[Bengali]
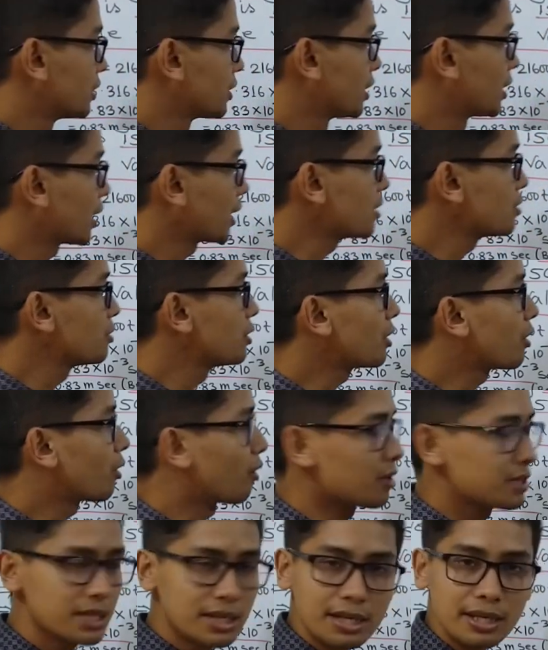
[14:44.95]
সেটাকে যদি
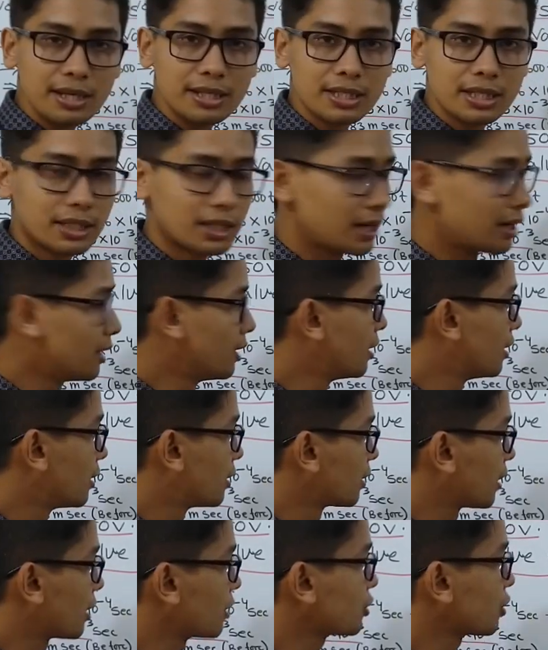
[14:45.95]
কজে নিয়ে যেতেন
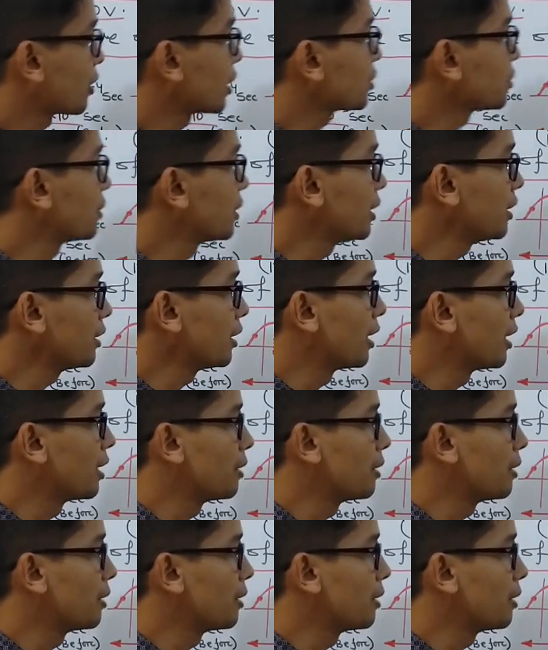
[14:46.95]
তাহলে সরাসরি